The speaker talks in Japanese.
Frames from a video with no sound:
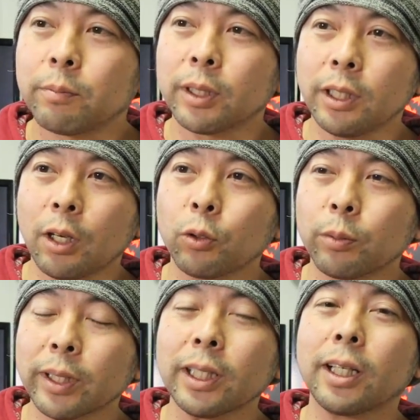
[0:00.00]
まあ、
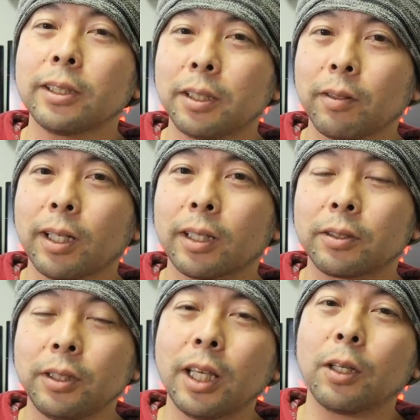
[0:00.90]
ニアオートマタに関しては、
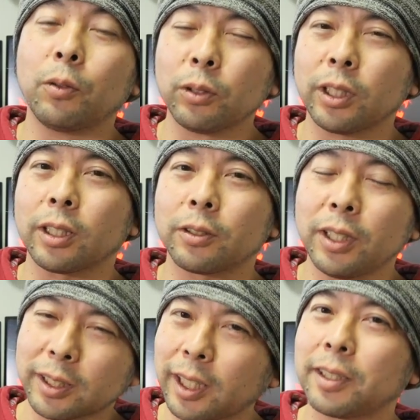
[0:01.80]
クリア後に、
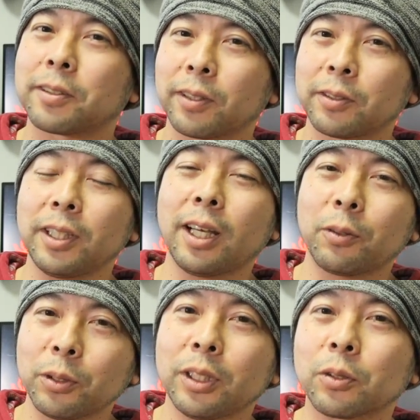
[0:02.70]
クリアしたいんですけどね、
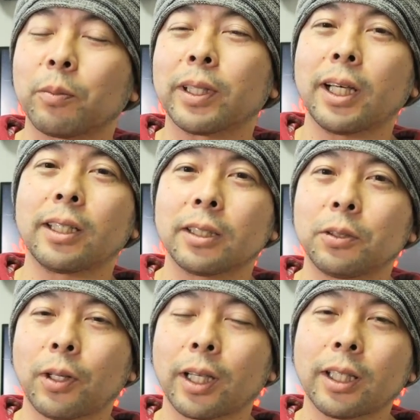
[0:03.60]
クリア後にちょっとまた
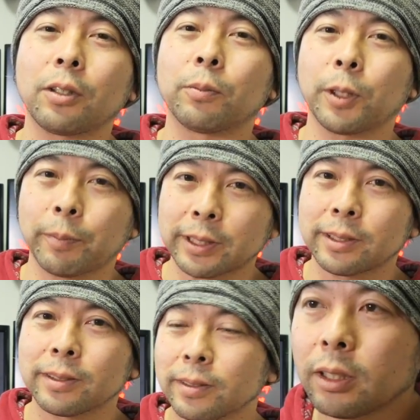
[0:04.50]
話を上げたいと思います。